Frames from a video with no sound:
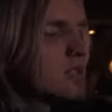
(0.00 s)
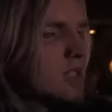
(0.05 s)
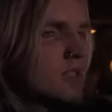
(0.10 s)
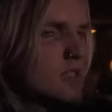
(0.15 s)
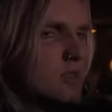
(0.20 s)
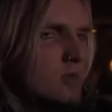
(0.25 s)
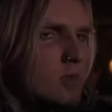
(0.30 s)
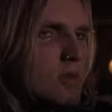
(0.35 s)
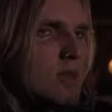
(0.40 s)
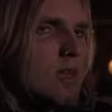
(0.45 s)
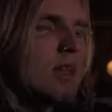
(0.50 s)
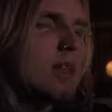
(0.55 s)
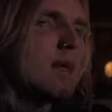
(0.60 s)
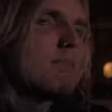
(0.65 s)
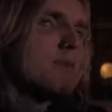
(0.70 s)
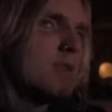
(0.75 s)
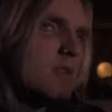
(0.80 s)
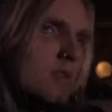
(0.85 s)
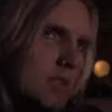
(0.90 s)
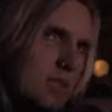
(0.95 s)
das hat so gut
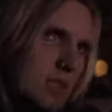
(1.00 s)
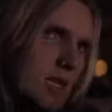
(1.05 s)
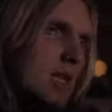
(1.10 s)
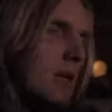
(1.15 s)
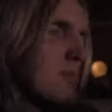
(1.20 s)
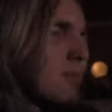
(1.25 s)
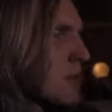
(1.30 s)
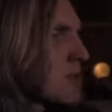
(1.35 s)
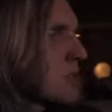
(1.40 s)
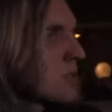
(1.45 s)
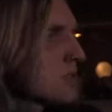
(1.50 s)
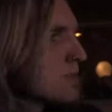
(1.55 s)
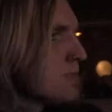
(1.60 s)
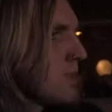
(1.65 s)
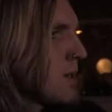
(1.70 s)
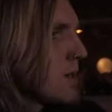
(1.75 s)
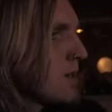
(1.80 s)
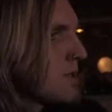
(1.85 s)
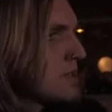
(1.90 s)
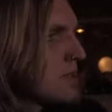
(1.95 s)
geklappt, dass wir gesagt haben, lass uns ein
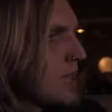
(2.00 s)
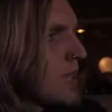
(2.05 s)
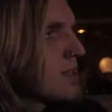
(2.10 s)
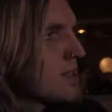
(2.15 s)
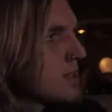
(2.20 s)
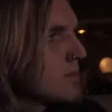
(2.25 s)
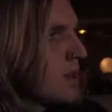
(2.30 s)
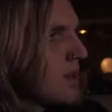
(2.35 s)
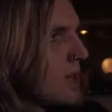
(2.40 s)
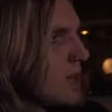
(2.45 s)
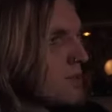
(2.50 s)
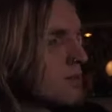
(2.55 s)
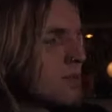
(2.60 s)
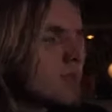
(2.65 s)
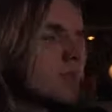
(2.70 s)
paar Konzerte machen.